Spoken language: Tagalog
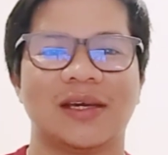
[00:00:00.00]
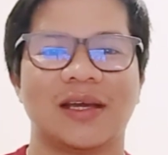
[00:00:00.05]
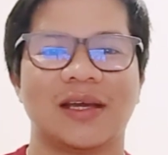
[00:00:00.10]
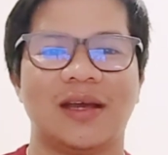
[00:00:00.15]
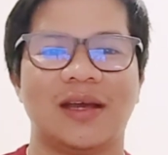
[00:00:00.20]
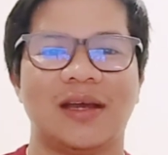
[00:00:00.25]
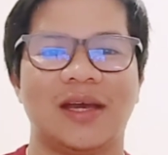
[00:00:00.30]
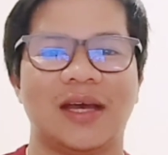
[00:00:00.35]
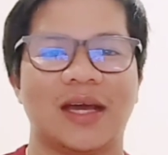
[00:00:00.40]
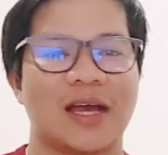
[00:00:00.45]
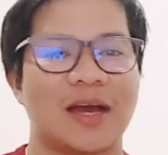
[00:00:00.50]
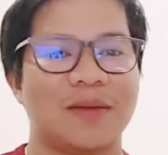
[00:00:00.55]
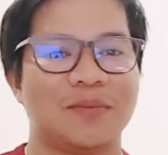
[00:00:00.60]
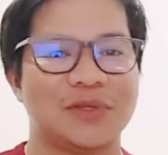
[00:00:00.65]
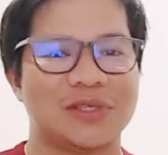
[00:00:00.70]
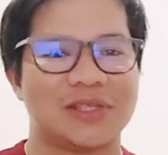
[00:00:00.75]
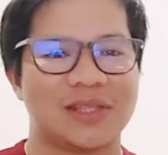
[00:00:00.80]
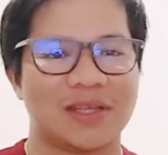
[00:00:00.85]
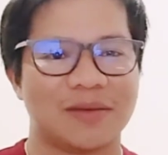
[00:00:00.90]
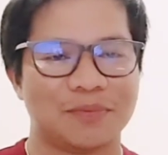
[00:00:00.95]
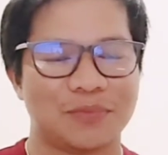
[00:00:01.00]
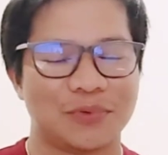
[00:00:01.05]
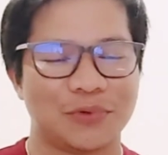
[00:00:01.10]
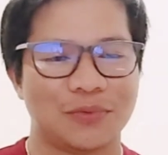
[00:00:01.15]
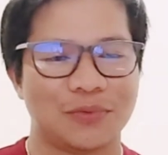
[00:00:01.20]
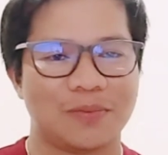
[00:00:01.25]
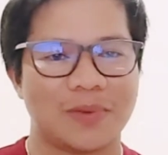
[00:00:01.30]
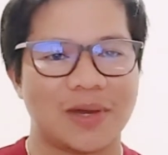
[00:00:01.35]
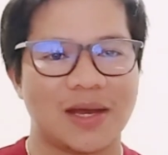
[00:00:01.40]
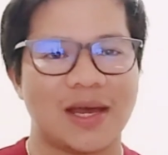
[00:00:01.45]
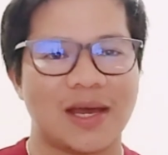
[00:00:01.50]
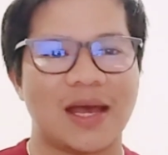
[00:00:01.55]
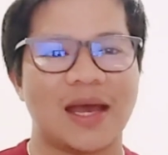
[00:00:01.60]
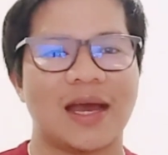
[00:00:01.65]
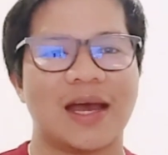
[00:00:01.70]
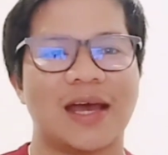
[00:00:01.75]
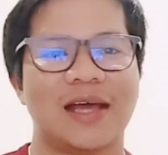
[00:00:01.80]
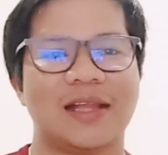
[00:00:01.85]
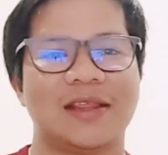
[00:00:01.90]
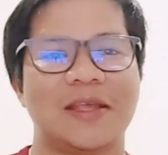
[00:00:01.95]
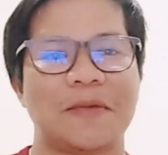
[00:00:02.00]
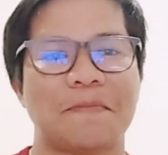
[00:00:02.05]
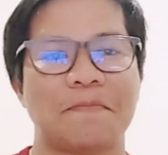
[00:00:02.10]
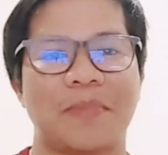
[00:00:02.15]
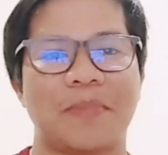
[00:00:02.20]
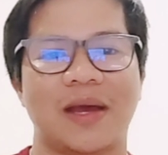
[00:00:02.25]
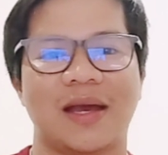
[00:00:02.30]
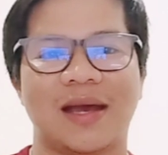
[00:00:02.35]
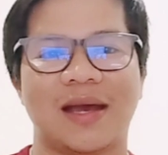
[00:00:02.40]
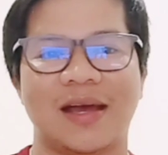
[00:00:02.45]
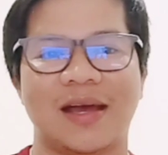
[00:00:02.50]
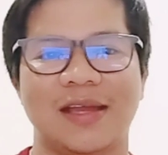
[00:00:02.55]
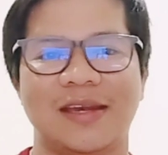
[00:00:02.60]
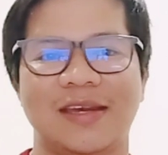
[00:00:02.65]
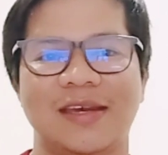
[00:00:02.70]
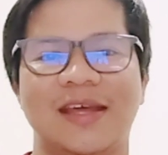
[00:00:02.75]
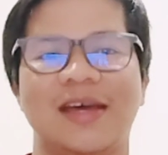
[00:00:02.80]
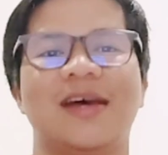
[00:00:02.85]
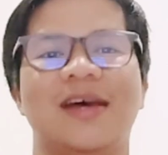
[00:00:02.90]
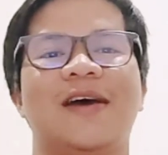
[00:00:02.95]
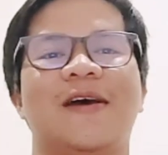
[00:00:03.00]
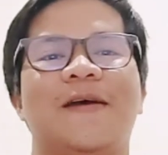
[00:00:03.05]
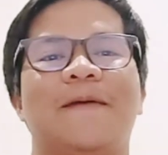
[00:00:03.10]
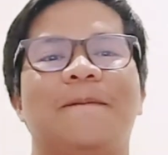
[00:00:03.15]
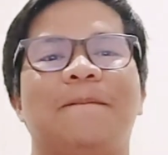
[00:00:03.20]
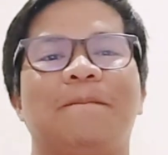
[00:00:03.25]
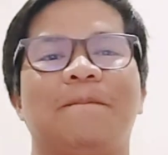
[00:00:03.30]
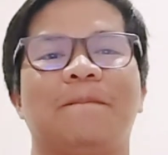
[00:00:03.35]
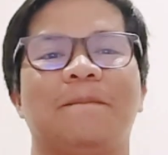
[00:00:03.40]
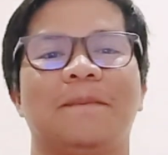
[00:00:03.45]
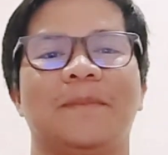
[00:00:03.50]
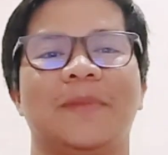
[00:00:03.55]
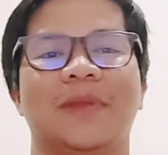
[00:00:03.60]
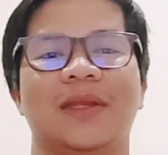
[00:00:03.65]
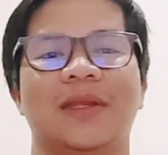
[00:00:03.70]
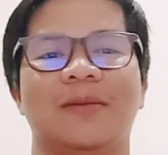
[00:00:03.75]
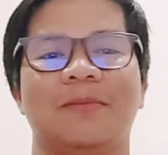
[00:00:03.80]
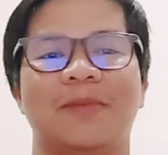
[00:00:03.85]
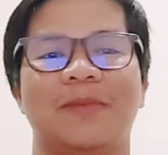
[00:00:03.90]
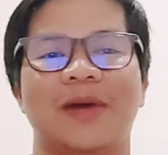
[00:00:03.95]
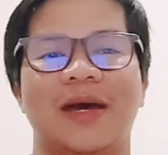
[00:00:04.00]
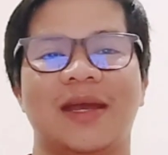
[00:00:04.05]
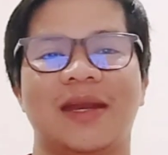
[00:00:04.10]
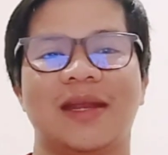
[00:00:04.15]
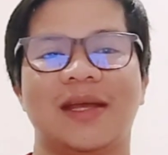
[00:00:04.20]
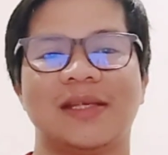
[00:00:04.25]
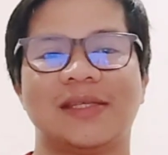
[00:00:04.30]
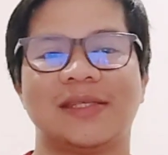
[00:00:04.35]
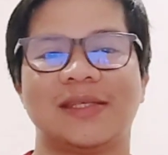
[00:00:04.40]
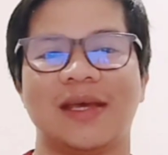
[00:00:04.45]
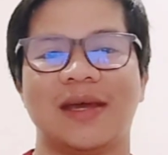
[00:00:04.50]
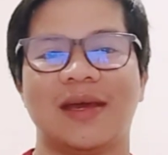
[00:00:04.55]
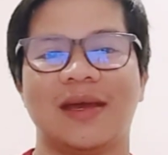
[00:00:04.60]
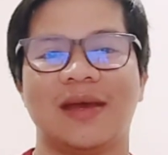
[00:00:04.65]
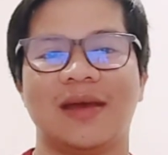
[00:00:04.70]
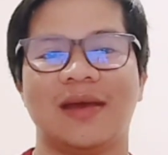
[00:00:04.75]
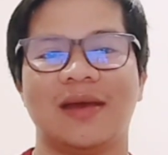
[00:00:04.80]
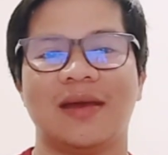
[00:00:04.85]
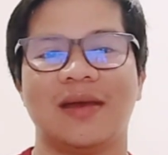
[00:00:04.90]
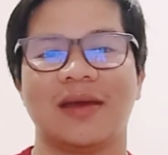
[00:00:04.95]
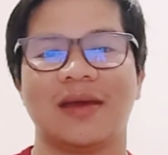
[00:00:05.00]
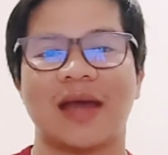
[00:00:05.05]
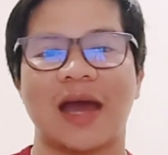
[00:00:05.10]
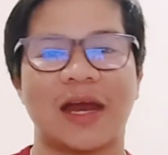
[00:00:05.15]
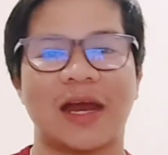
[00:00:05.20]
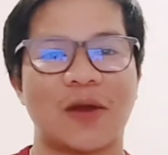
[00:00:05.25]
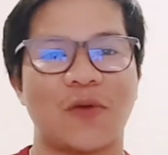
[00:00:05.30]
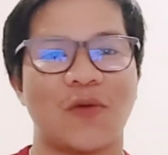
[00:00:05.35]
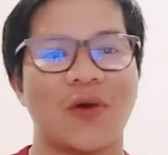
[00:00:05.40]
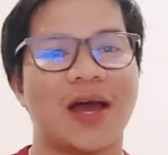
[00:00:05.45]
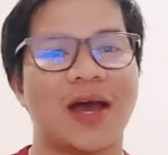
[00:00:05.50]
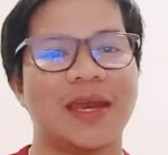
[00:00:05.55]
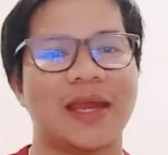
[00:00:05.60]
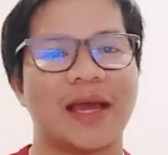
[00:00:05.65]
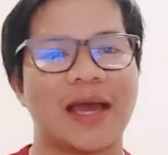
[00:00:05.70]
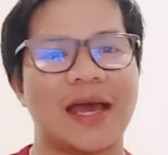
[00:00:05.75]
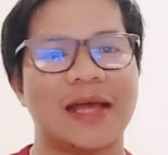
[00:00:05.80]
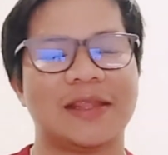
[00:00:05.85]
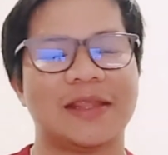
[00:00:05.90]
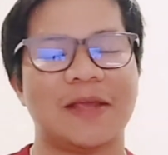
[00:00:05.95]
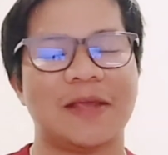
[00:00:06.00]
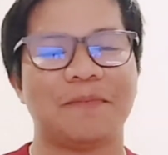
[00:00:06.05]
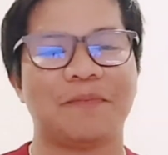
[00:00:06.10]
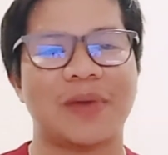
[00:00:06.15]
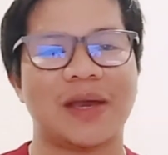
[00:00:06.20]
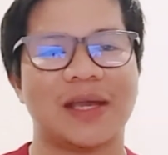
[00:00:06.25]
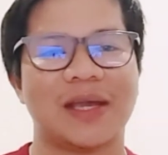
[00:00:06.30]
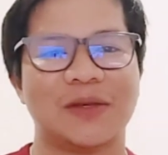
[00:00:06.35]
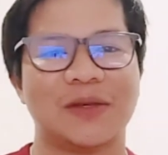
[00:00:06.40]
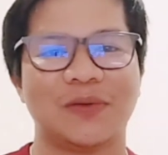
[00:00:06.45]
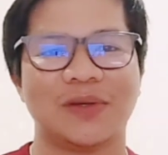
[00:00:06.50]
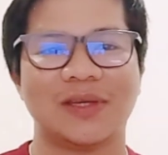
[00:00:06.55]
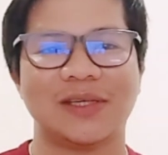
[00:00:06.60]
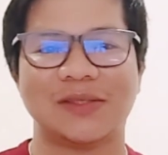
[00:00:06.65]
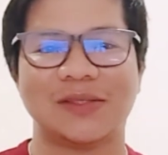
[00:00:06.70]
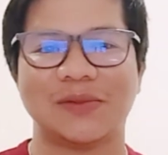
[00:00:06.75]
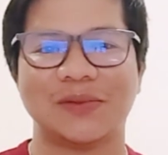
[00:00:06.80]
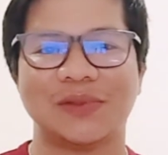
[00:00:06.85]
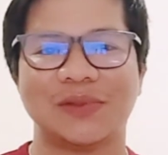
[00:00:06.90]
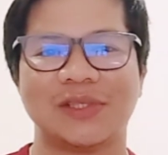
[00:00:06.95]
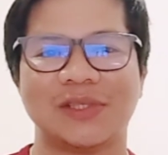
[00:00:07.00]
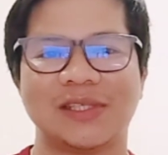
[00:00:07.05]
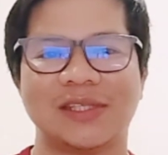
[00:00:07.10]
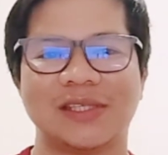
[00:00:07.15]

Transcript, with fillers: Uh, kamusta po ba ang ating paghahanda para sa kaarawan ng ating Panginoong Yesus?